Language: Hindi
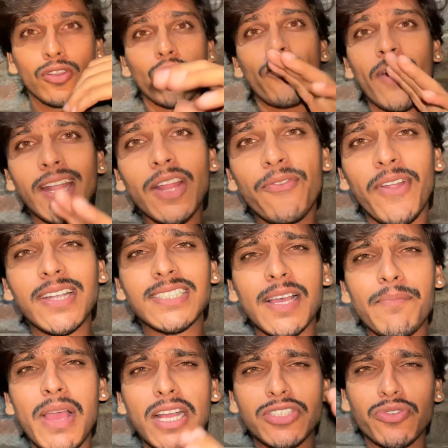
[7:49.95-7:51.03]
तो फाइनल फ्रेंड्स
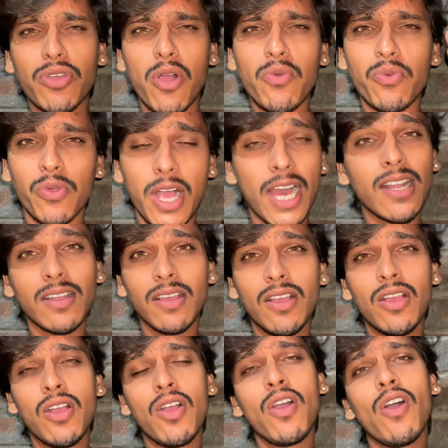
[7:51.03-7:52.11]
अब मैं आ चुका हूँ घर
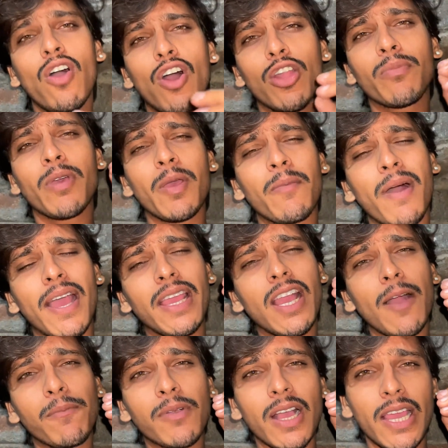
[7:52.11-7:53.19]
और मैं भाई
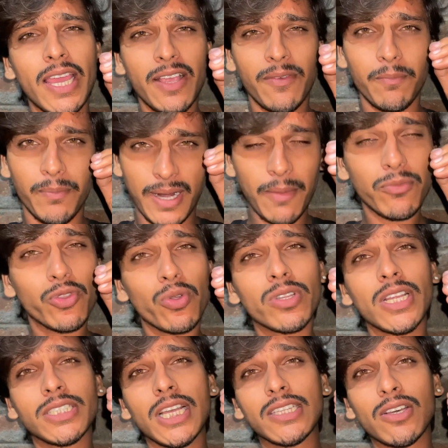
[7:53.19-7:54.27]
आपका एक भ्रम
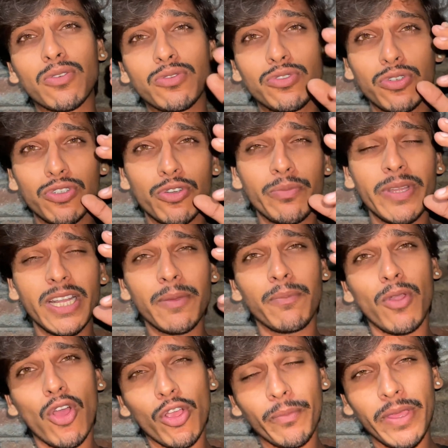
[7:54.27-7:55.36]
तोड़ना चाहता हूँ जो जो मेरे
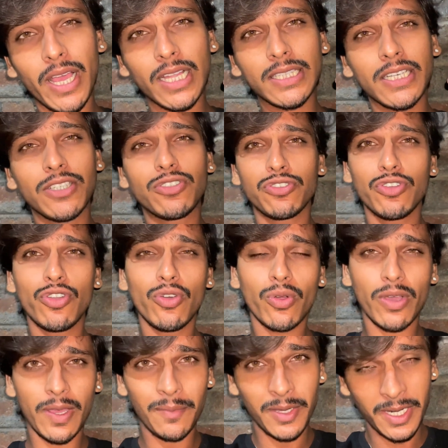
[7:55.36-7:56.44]
ब्लॉग में आते हैं जो जो
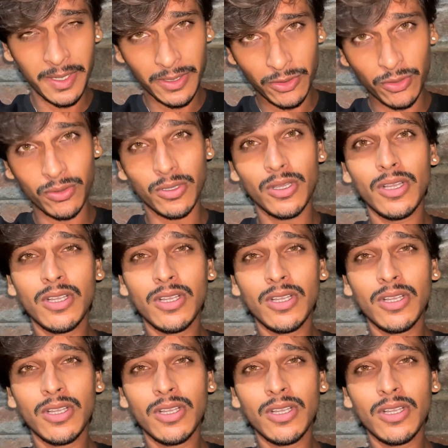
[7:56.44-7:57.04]
लोग हैं मेरे जो